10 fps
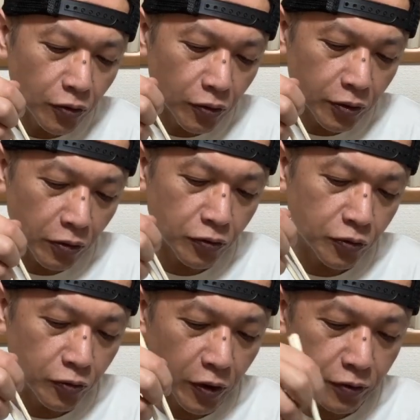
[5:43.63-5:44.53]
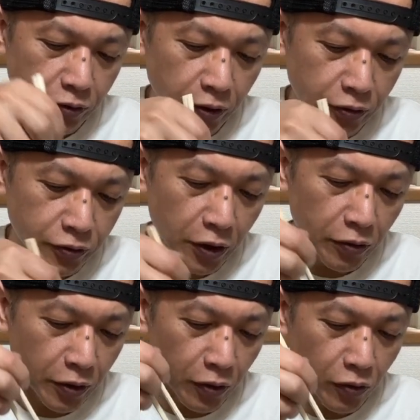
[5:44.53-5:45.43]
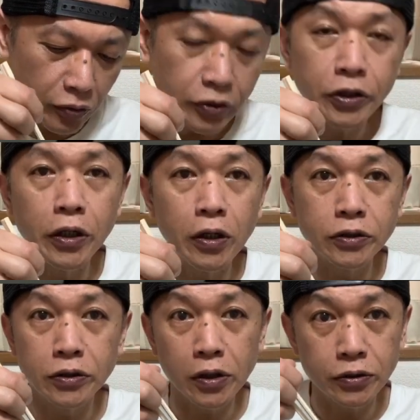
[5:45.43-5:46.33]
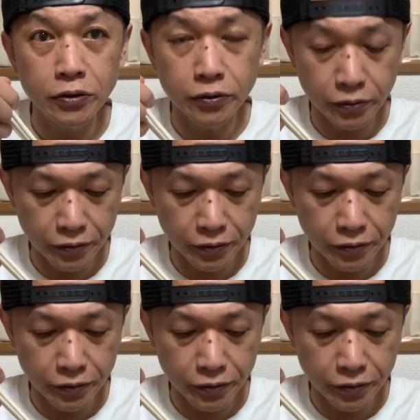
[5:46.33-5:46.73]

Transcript: を楽しむ感じで、具材は結構賑やかしな感じ。